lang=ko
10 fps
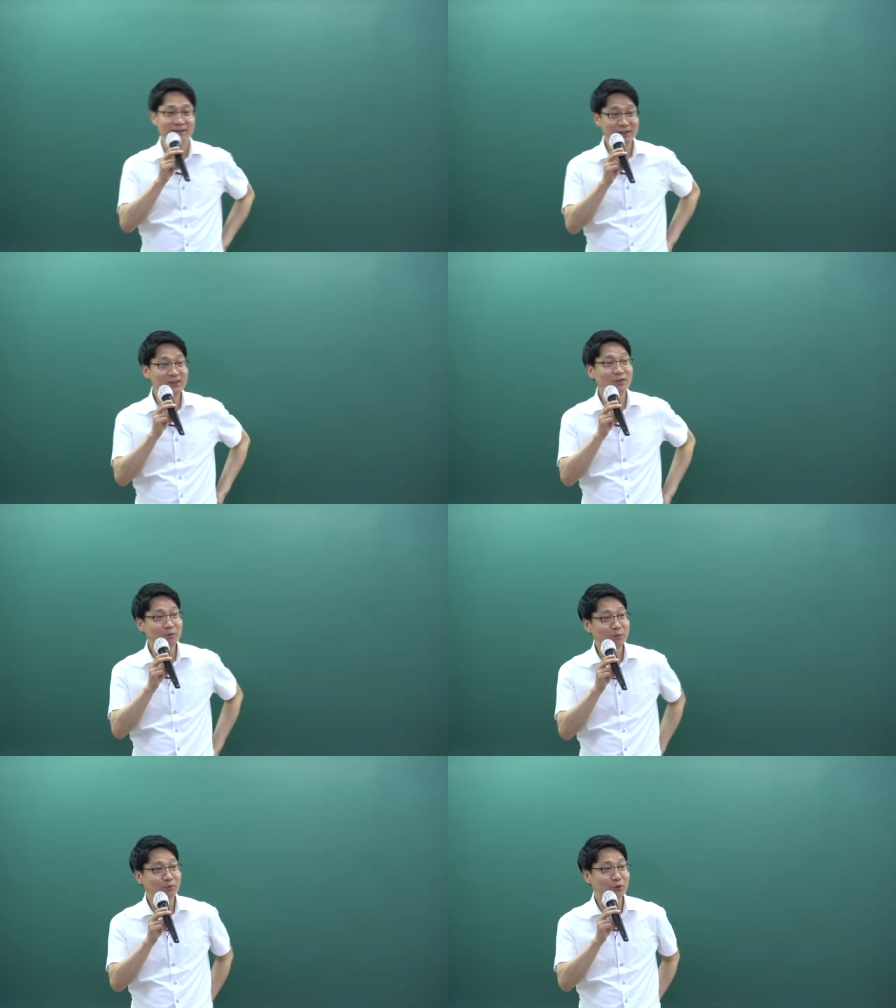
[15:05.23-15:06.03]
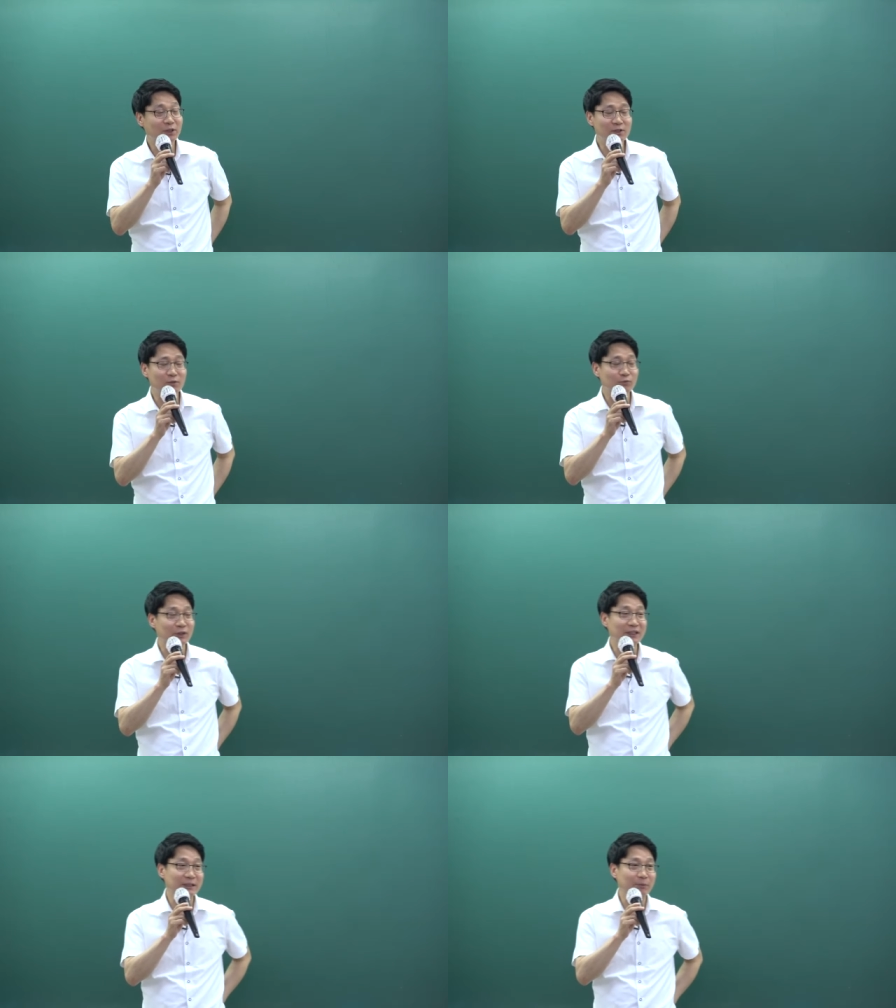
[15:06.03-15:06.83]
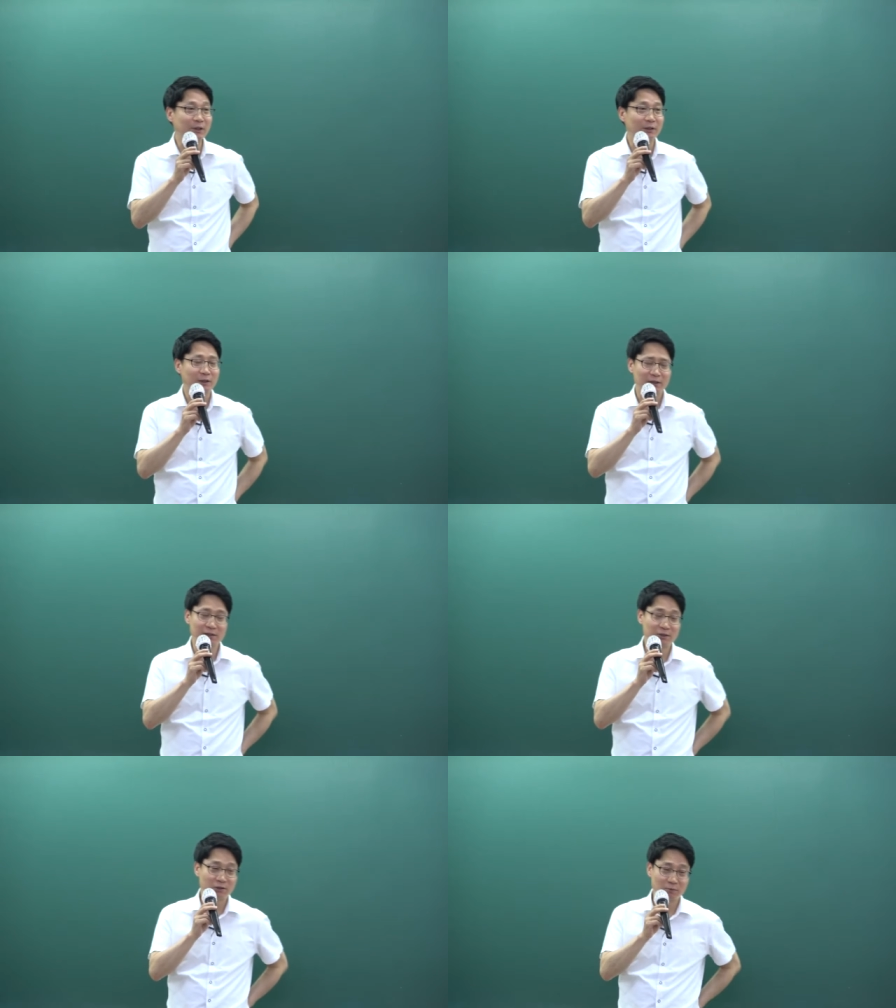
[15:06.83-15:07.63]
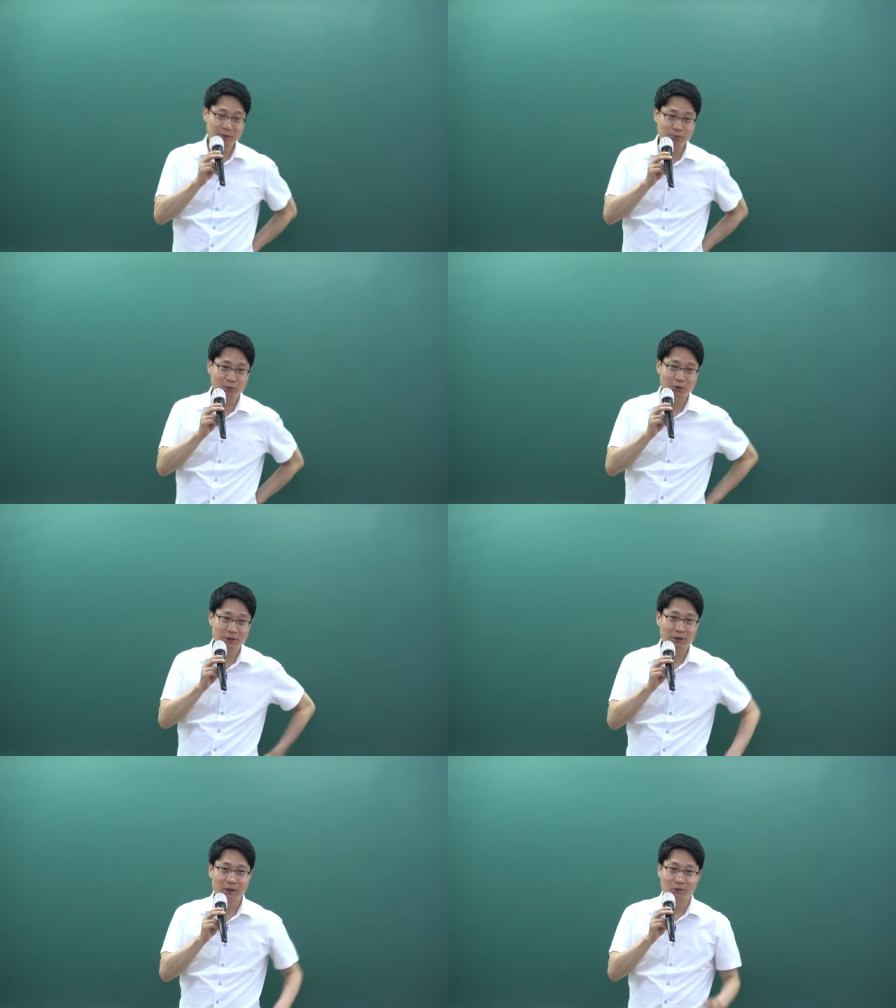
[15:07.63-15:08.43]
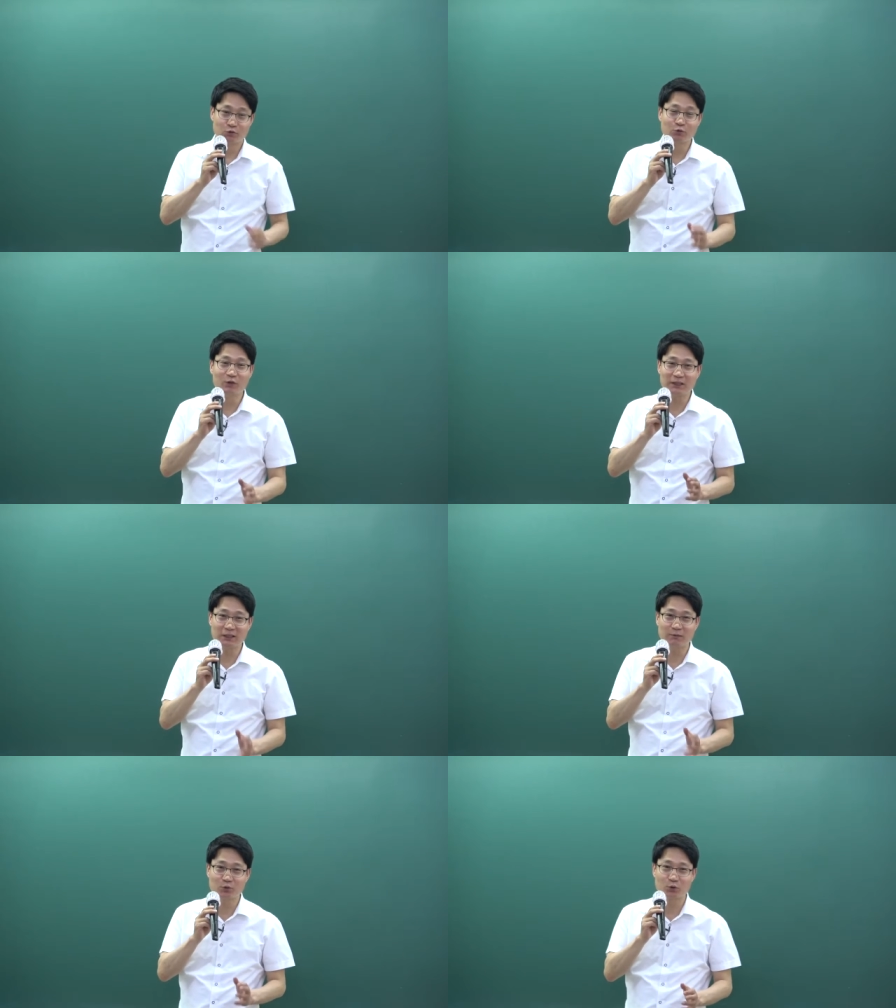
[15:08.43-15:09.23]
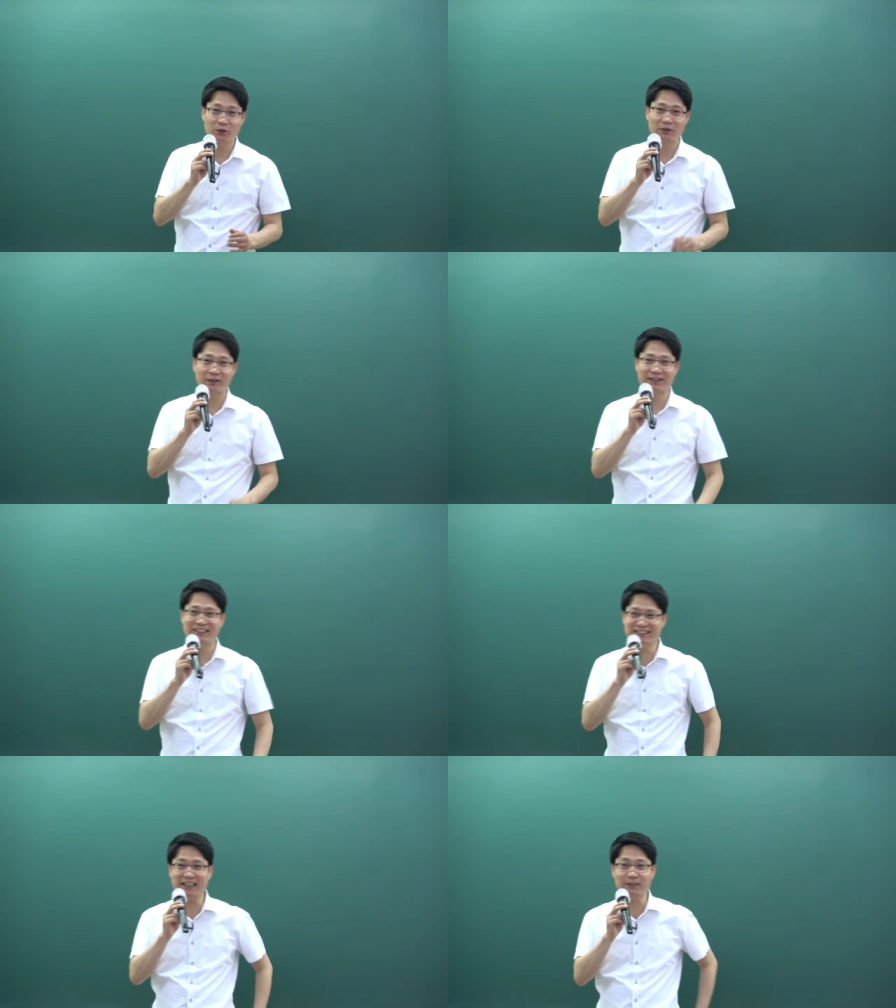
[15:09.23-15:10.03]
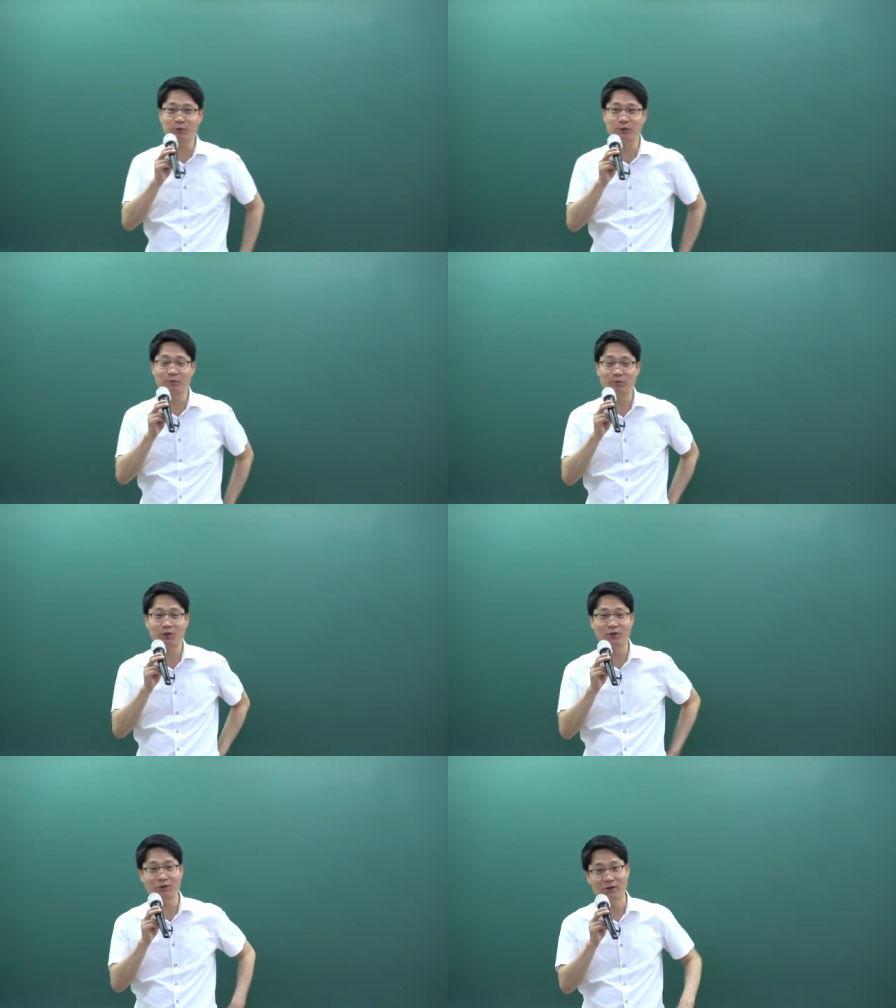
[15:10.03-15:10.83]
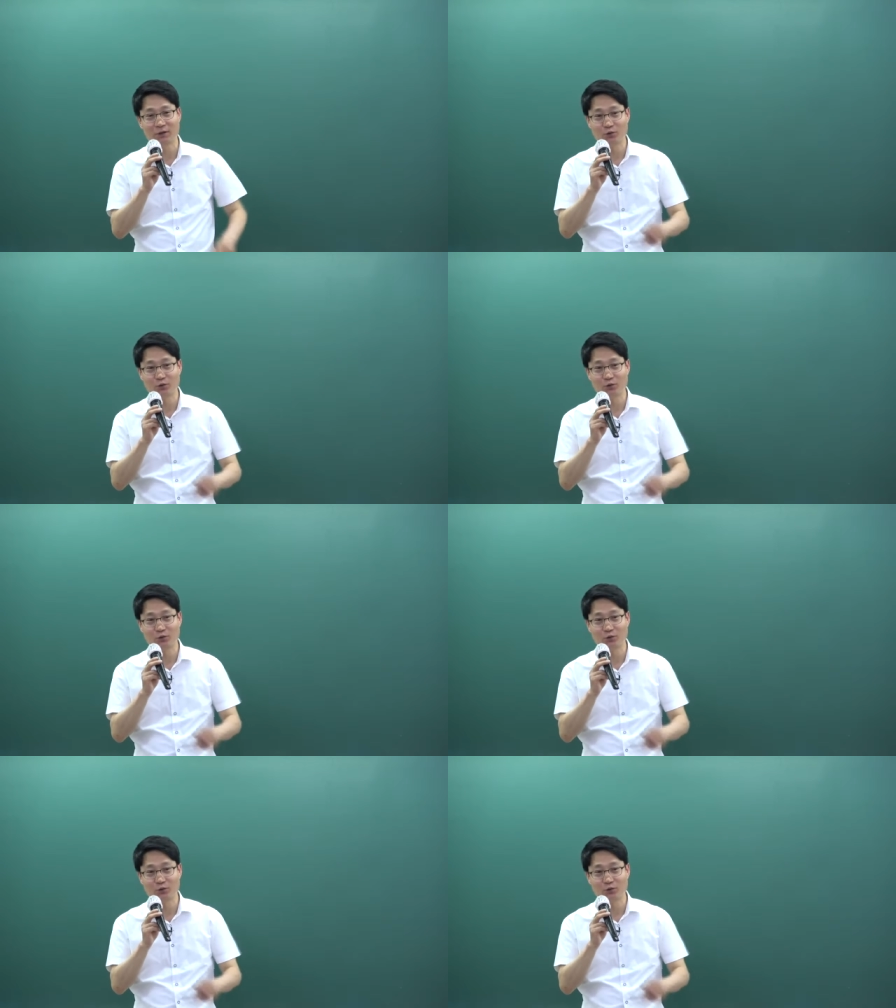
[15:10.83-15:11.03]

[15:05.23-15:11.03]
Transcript: 1.2%, 1,000분의 10이 1.2%씩 중과 상금 적용되는데 끝까지 버티면 몇 개월?